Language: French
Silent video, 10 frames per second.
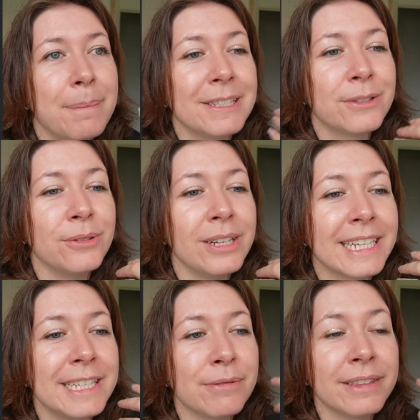parce que la
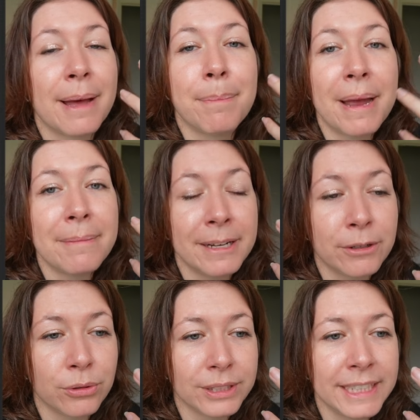cliente n'a pas aimé le
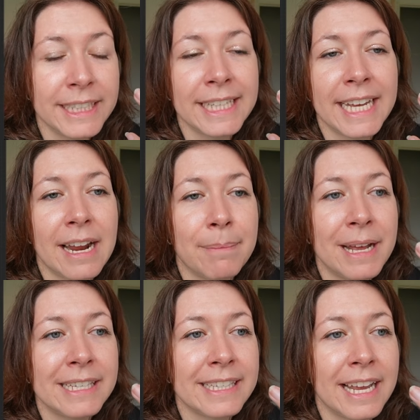croquis et à la
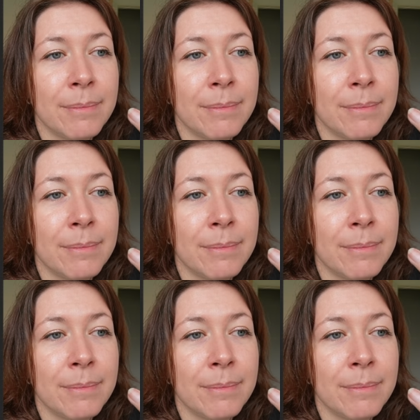place,